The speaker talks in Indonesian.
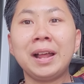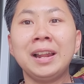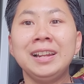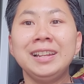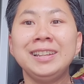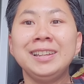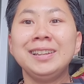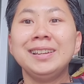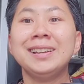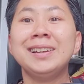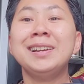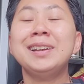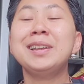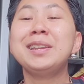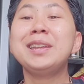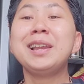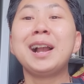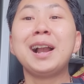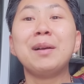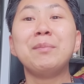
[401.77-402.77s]
ke Bali
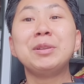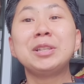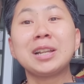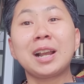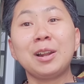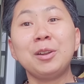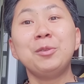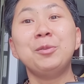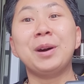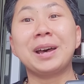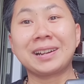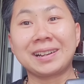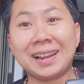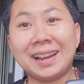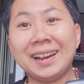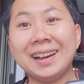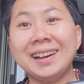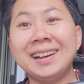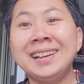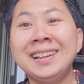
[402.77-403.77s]
ya nggak bisa
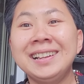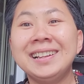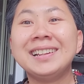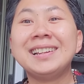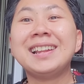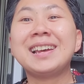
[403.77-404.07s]
keluar ya